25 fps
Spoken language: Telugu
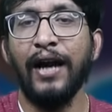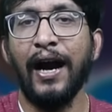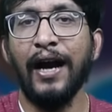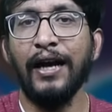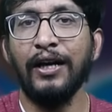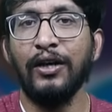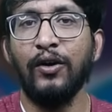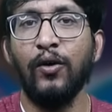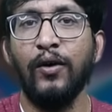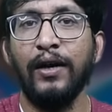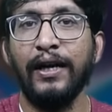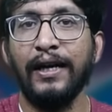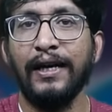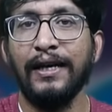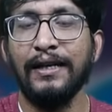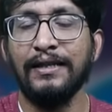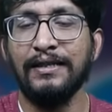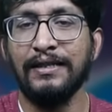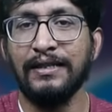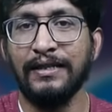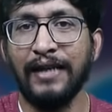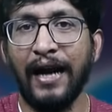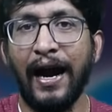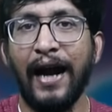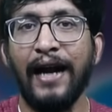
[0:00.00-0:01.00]
విరాట్
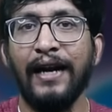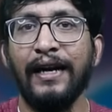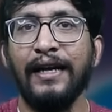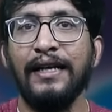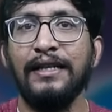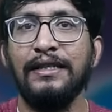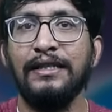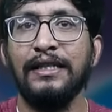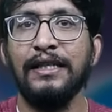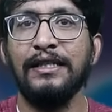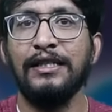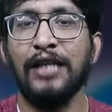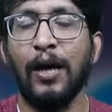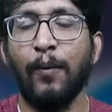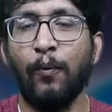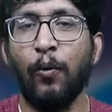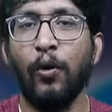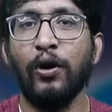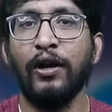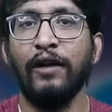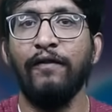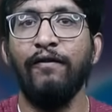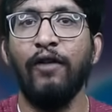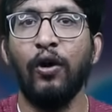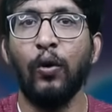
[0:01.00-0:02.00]
కోహ్లీకి స్టాండ్ ఇచ్చి
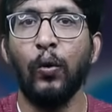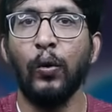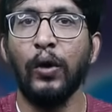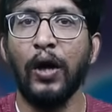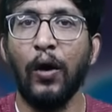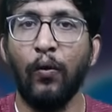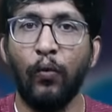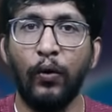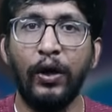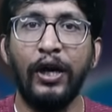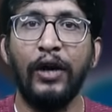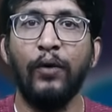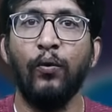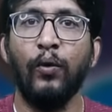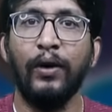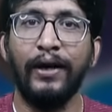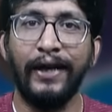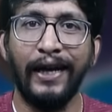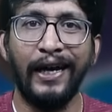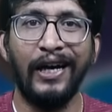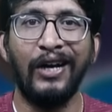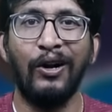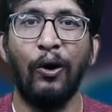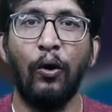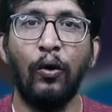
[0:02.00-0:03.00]
సపోర్ట్ ఇవ్వకుండా ఉండి
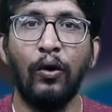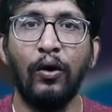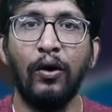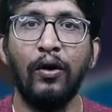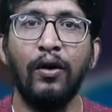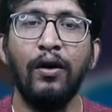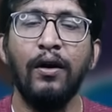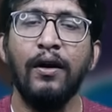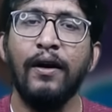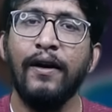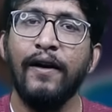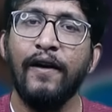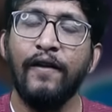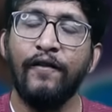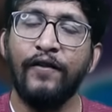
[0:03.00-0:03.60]
ఉంటే గ్రౌండ్లో